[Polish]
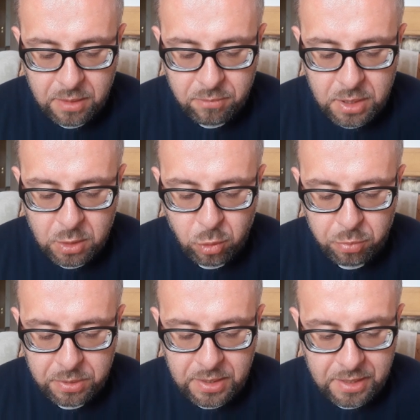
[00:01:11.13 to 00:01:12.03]
My
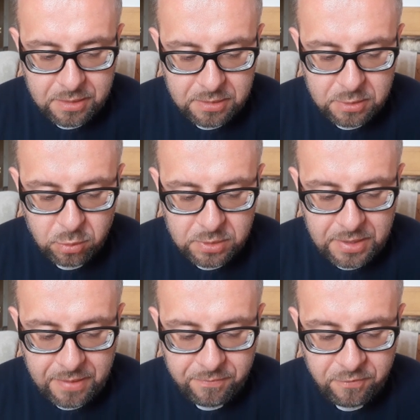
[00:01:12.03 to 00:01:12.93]
głupi dla
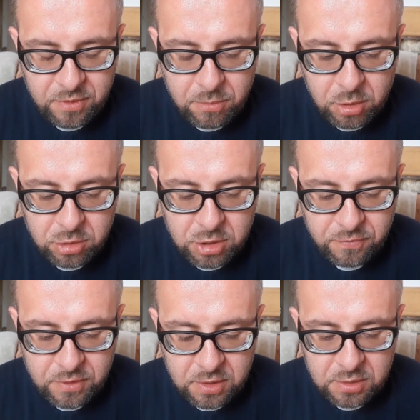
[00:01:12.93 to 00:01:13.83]
Chrystusa, wy mądrzy
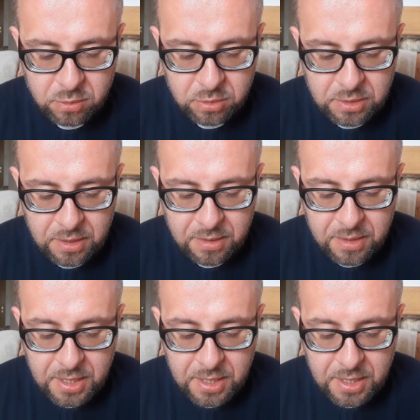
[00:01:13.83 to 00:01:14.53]
w Chrystusie.